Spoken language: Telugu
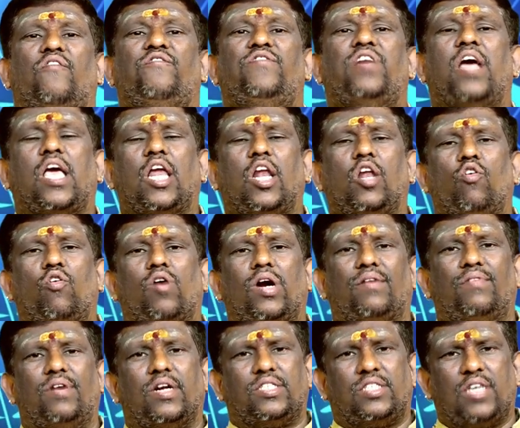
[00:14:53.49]
వ్యయంలో
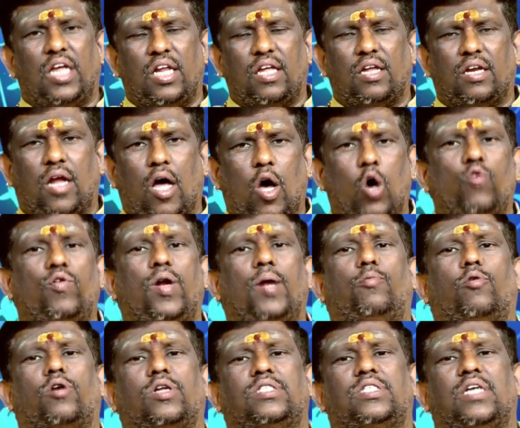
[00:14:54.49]
ఉన్నటువంటి శని రాహు
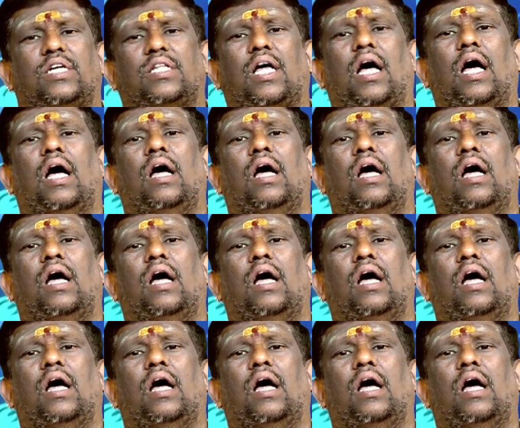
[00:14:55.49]
వెళ్ళిపోవడం చేత